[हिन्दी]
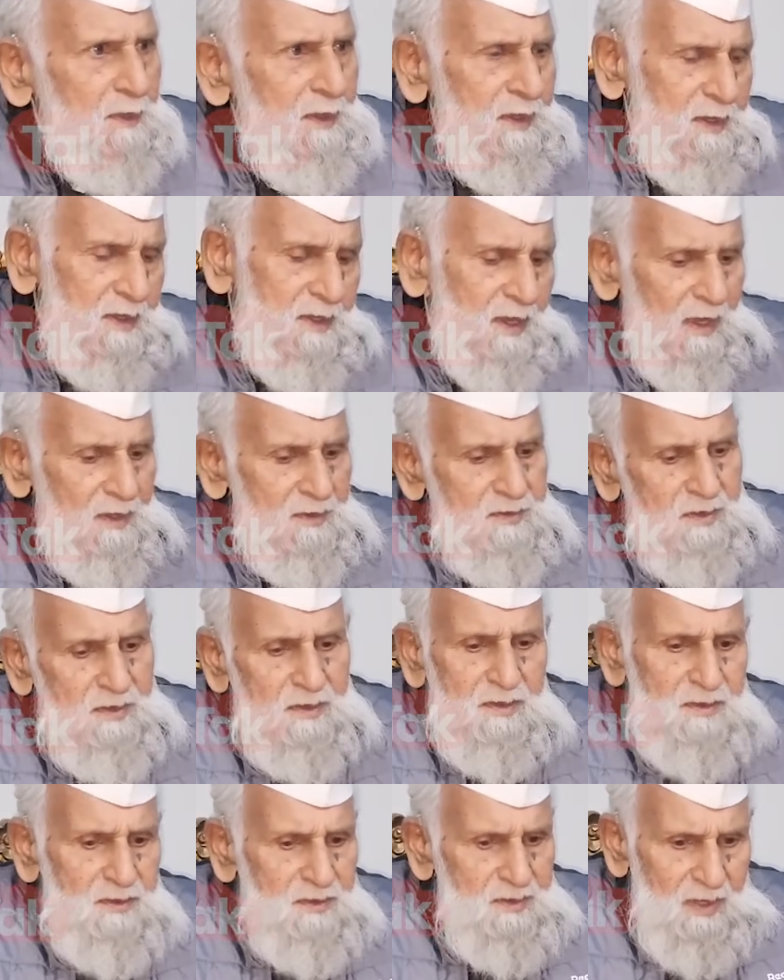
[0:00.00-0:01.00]

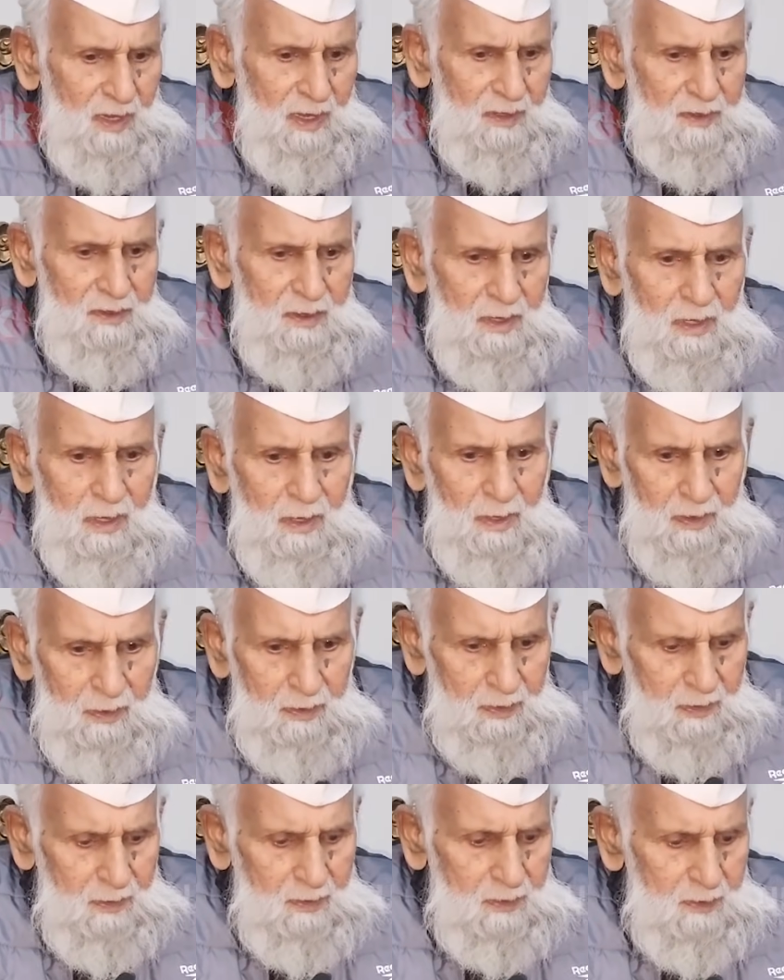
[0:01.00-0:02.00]

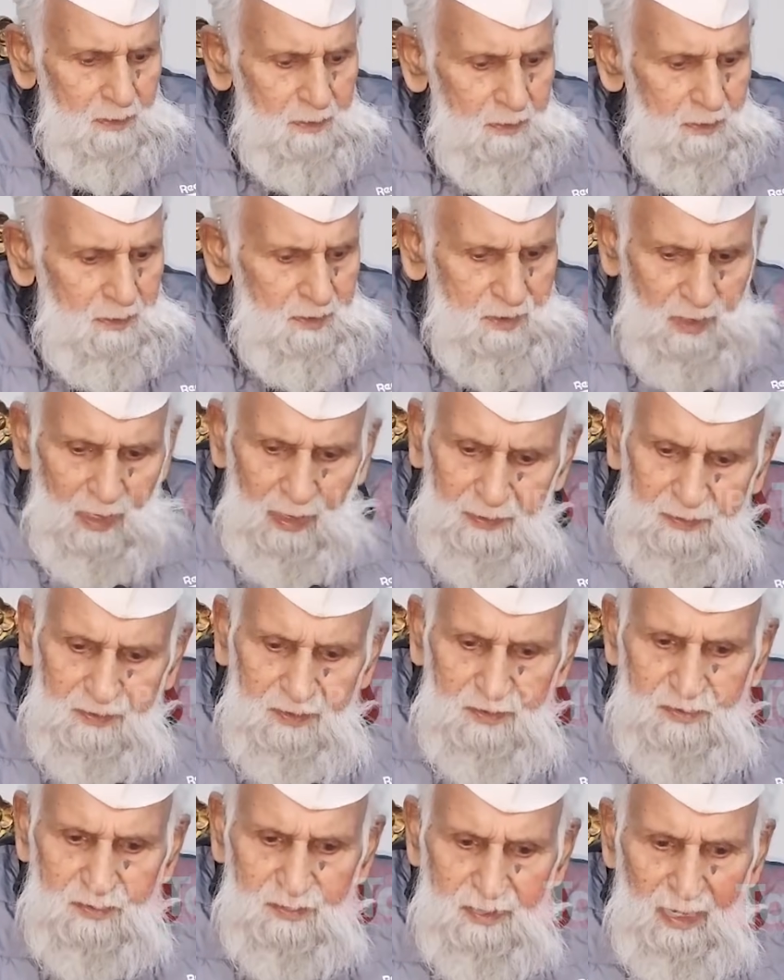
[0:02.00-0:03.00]
अपनी
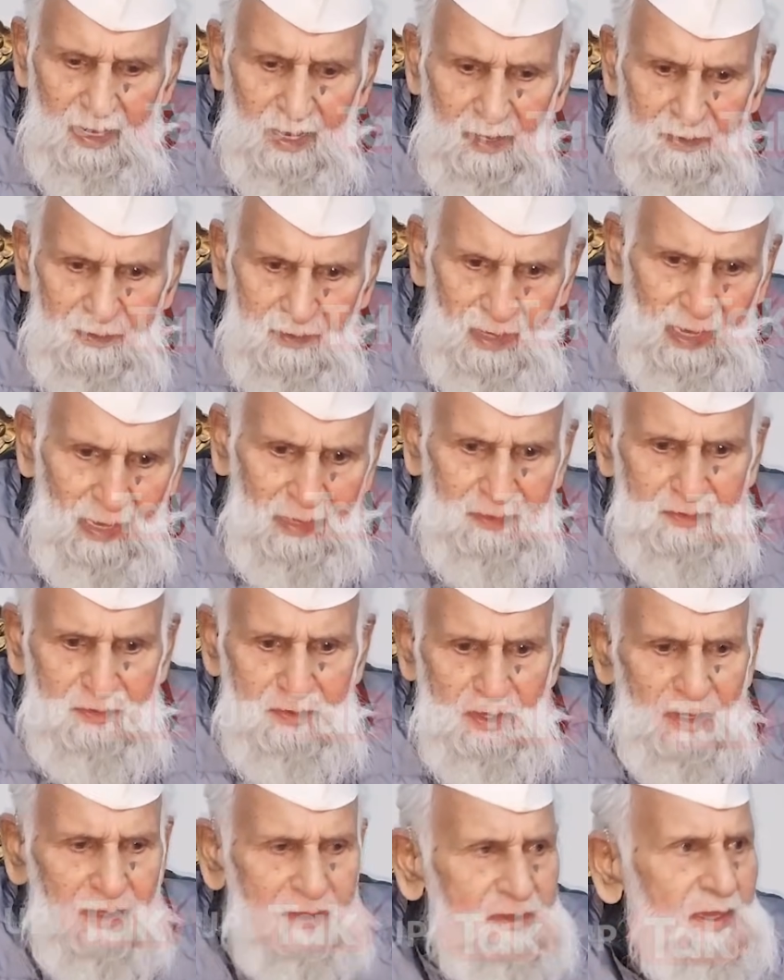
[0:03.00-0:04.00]
निष्कासित किया
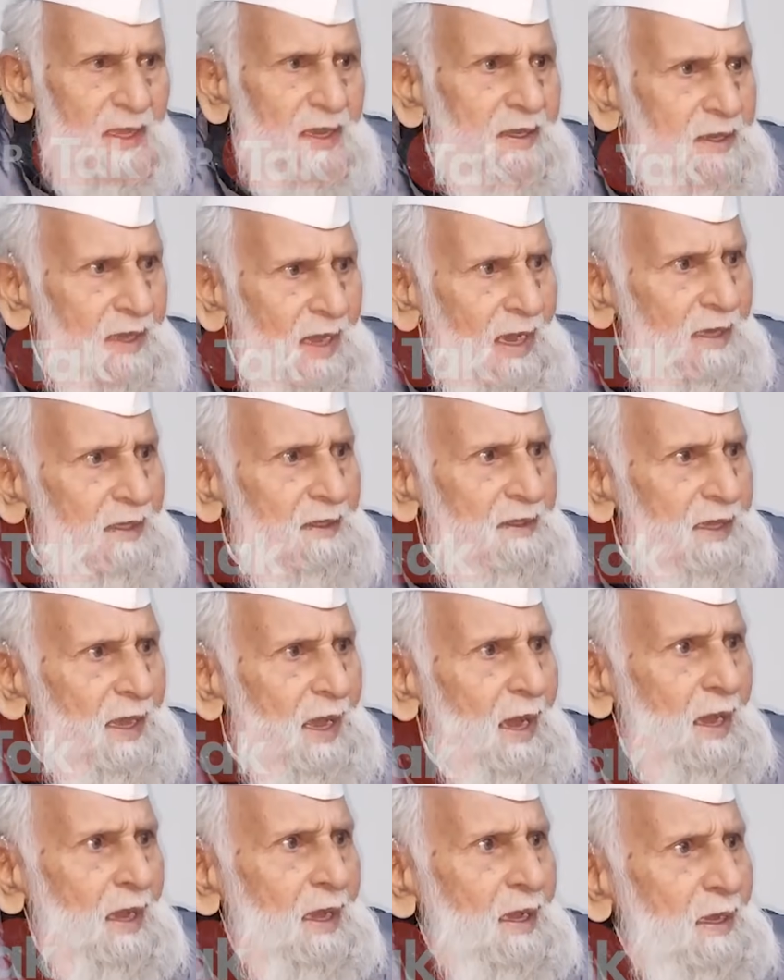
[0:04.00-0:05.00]
खारिज कर दिया निकाल
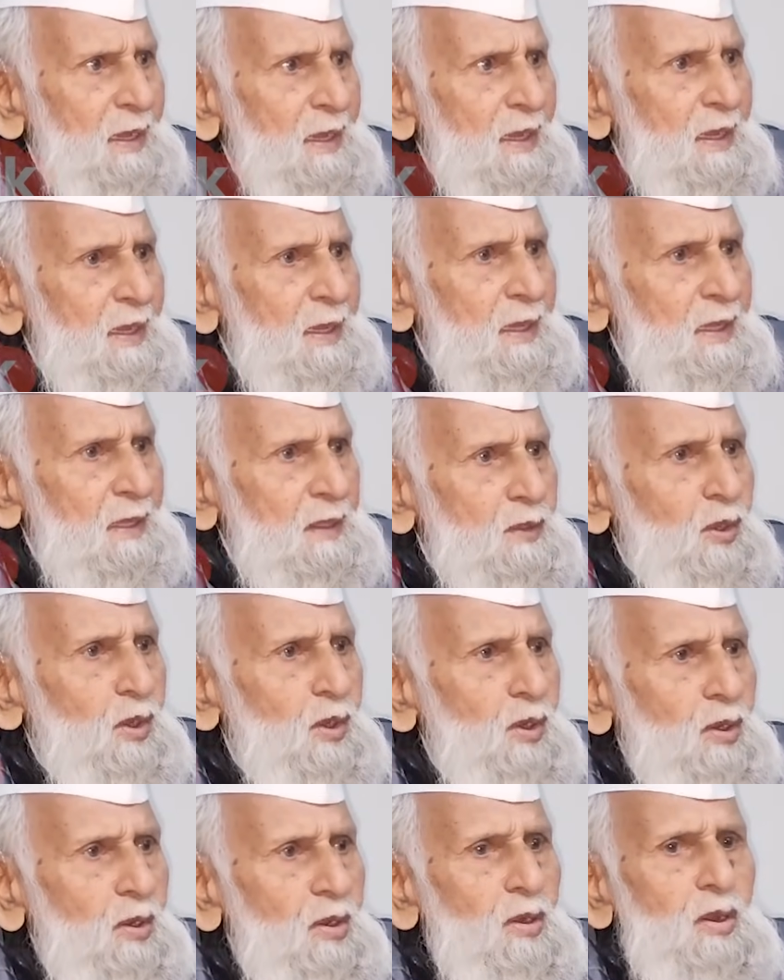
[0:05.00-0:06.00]
दिया
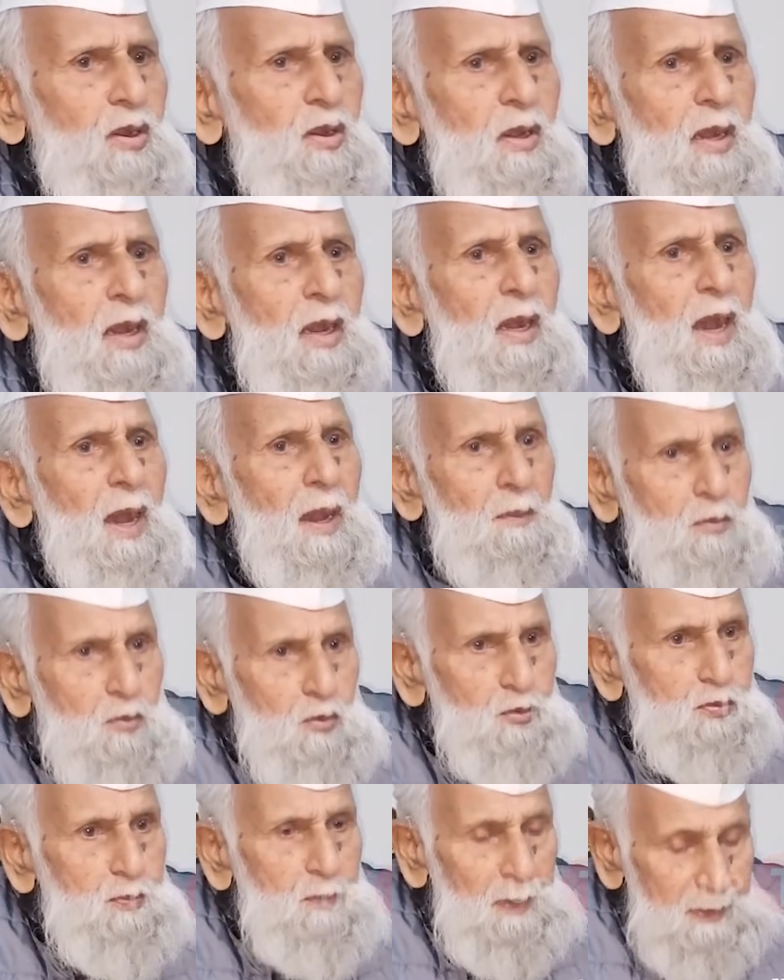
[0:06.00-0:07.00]
तो अब
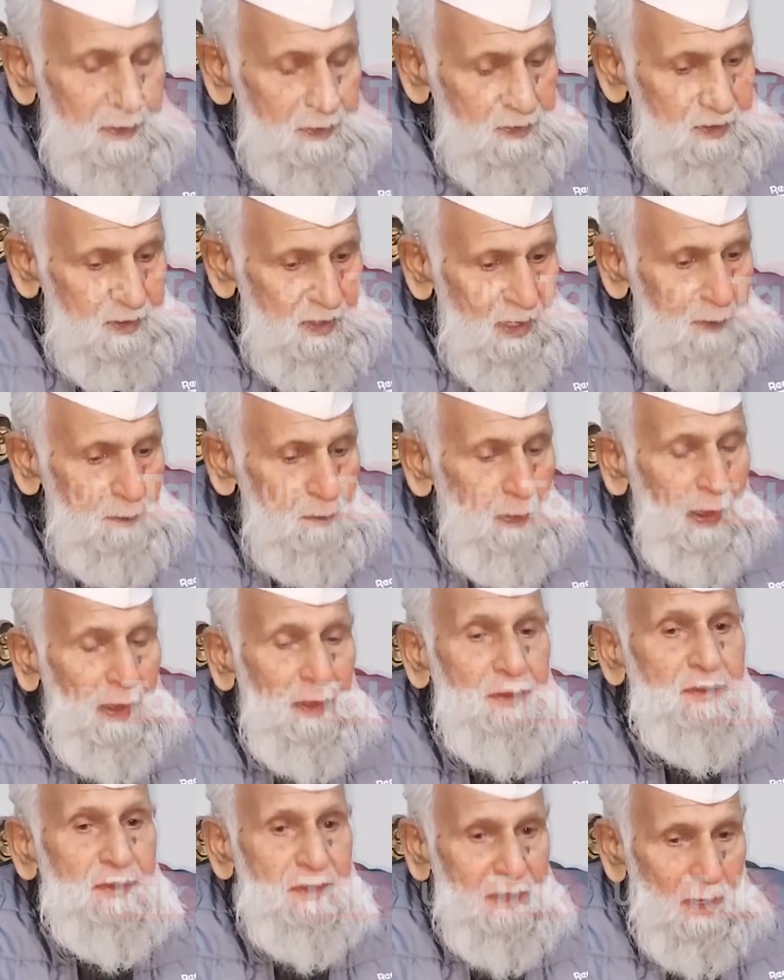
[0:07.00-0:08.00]
उसमें किसी के
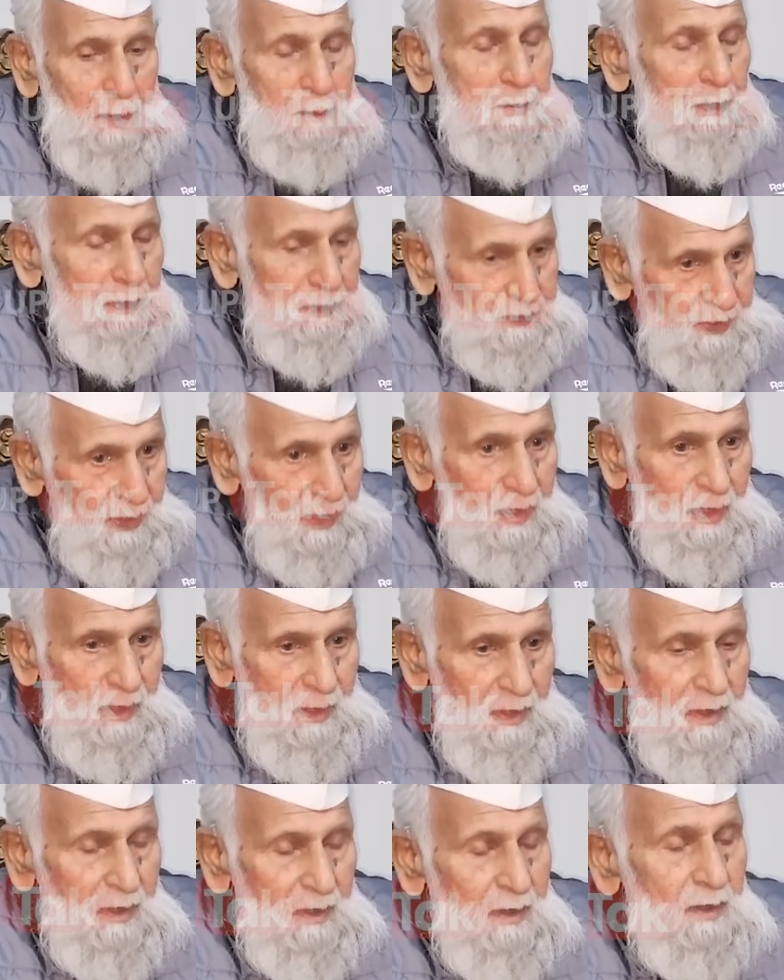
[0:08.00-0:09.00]
पार्टी के
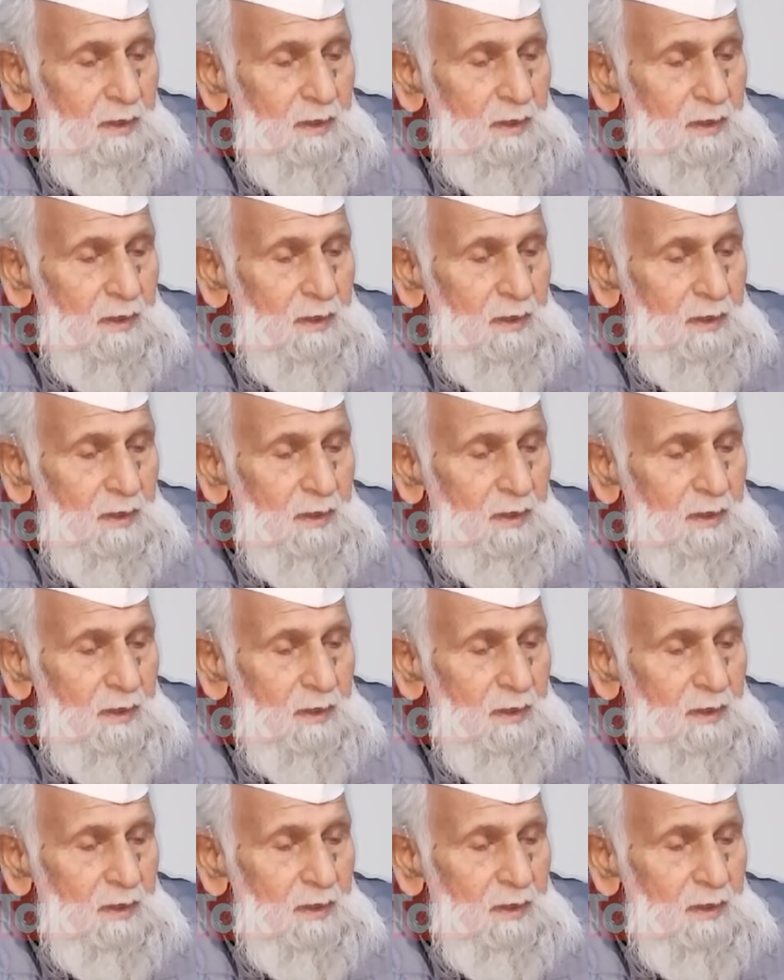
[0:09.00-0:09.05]
पर्सनल